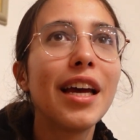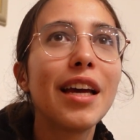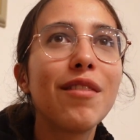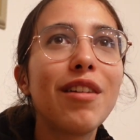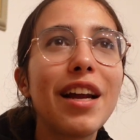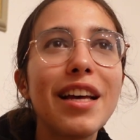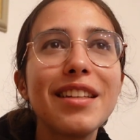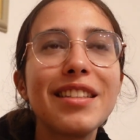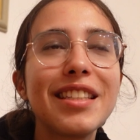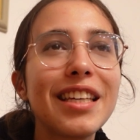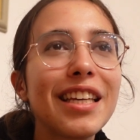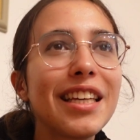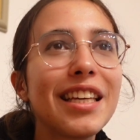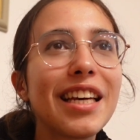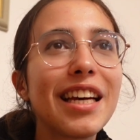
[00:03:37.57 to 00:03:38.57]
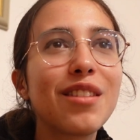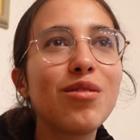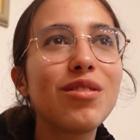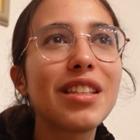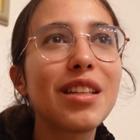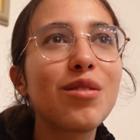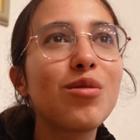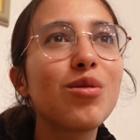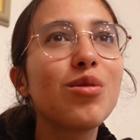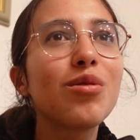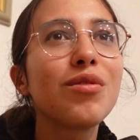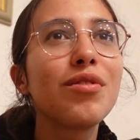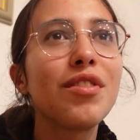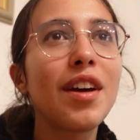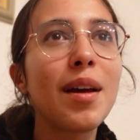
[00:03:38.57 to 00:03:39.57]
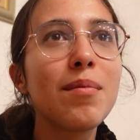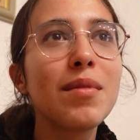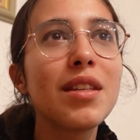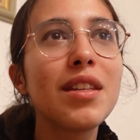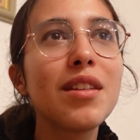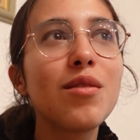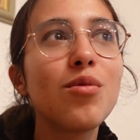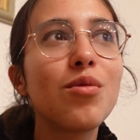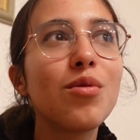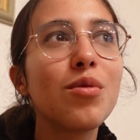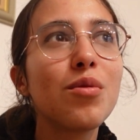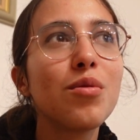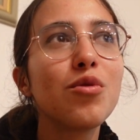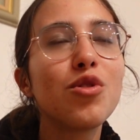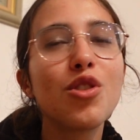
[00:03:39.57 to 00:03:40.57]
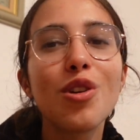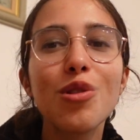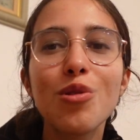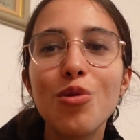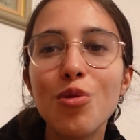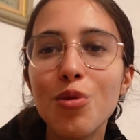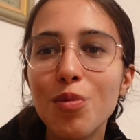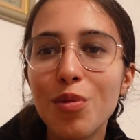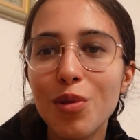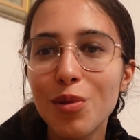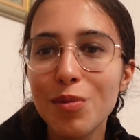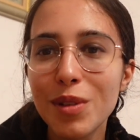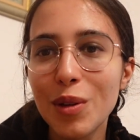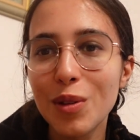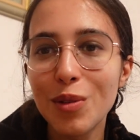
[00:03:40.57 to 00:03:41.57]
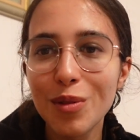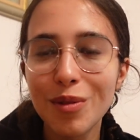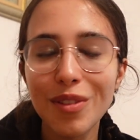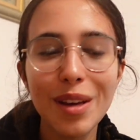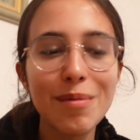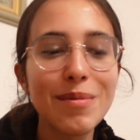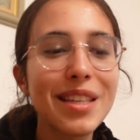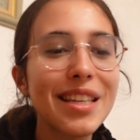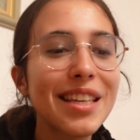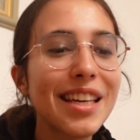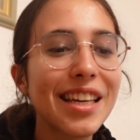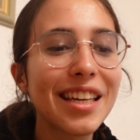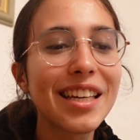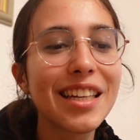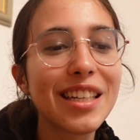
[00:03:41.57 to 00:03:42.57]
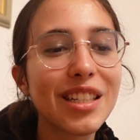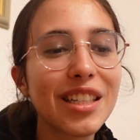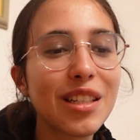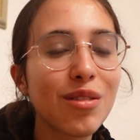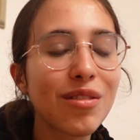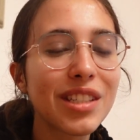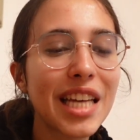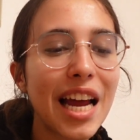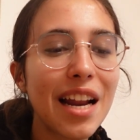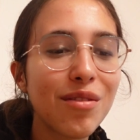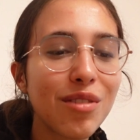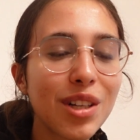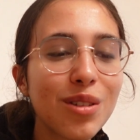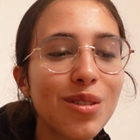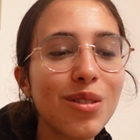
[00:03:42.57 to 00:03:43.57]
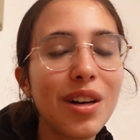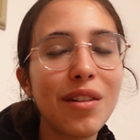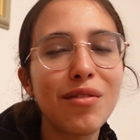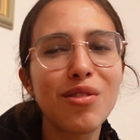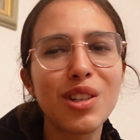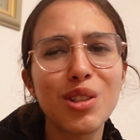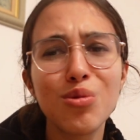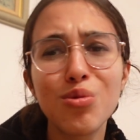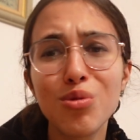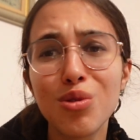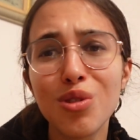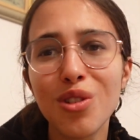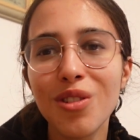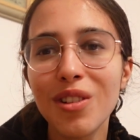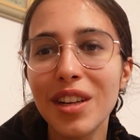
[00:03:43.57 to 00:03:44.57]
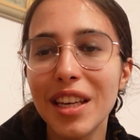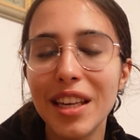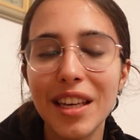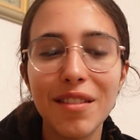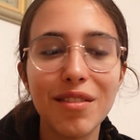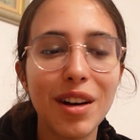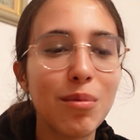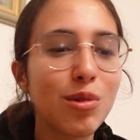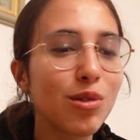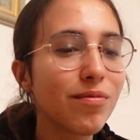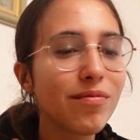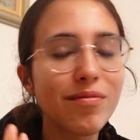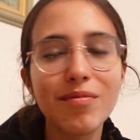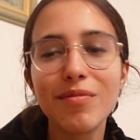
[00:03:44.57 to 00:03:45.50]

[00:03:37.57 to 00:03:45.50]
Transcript: et, voilà, s'il y a toute cette notion de famille, de jeune couple au milieu d'une famille. Et j'ai trouvé ça à la fois drôle, à la fois touchant et vraiment.